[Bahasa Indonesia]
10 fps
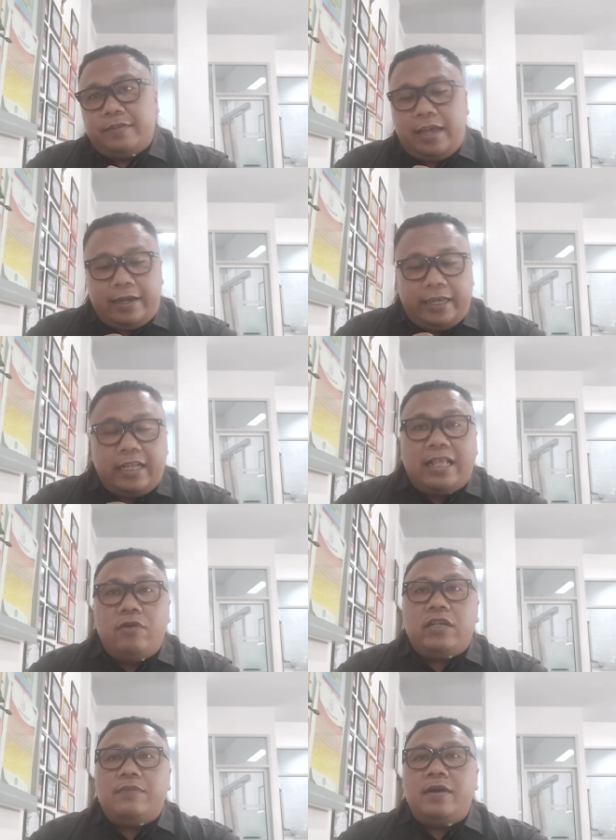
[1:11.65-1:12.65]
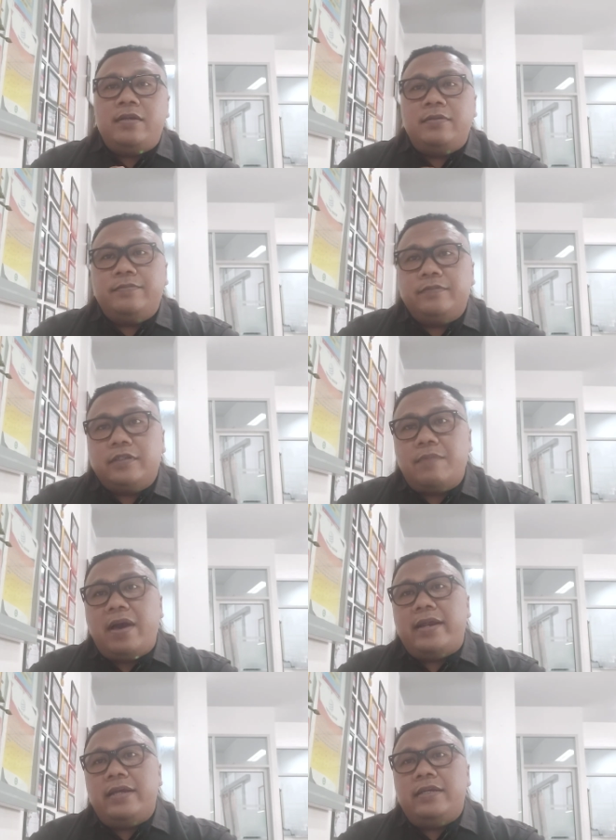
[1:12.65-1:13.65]
Ya, kita tahu teman,
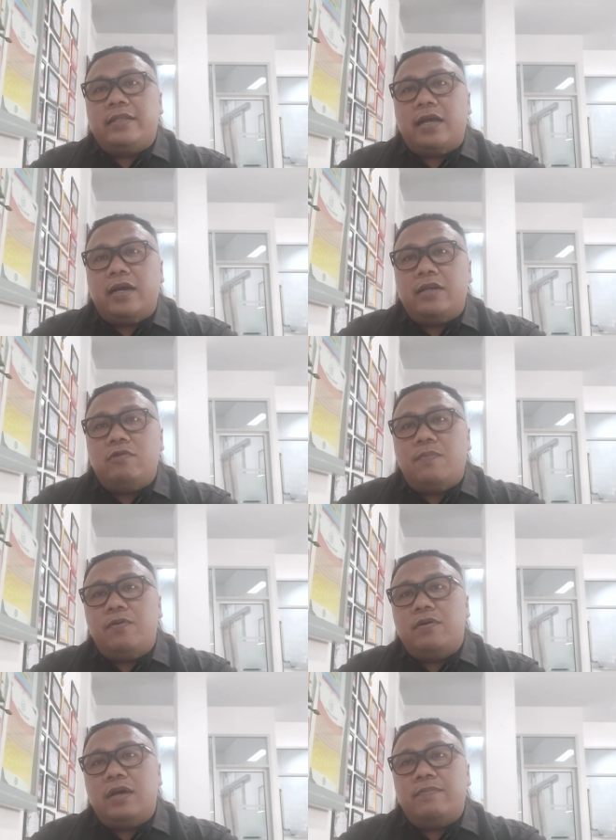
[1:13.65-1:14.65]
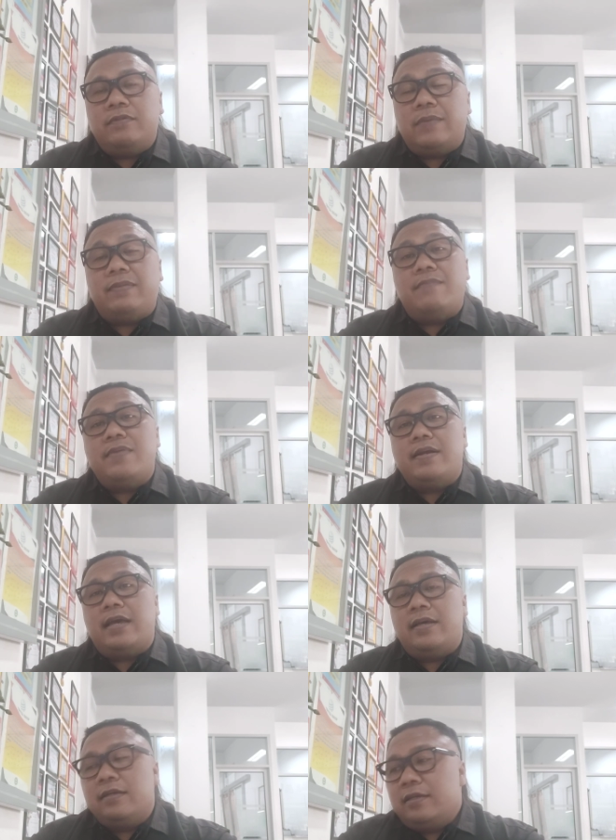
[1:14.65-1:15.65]
kemarin di tanggal 26 September
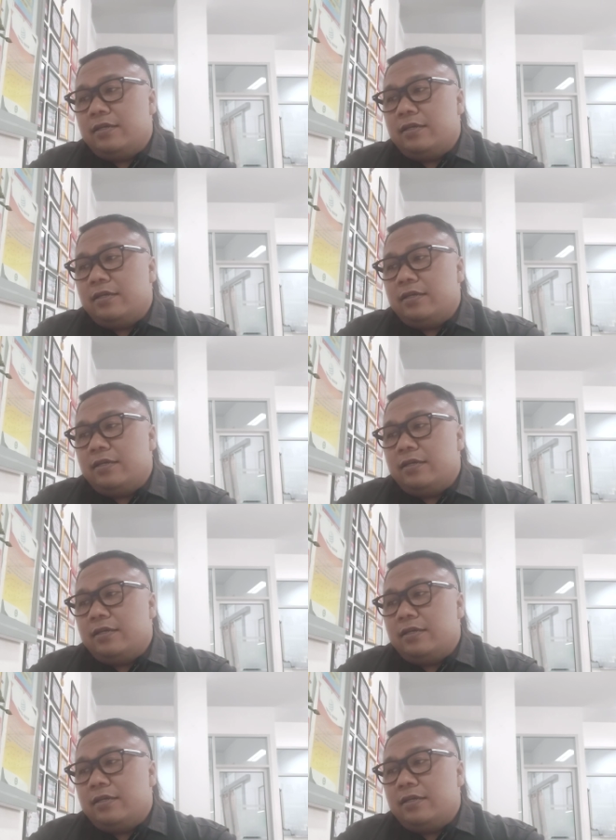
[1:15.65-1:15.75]
ya,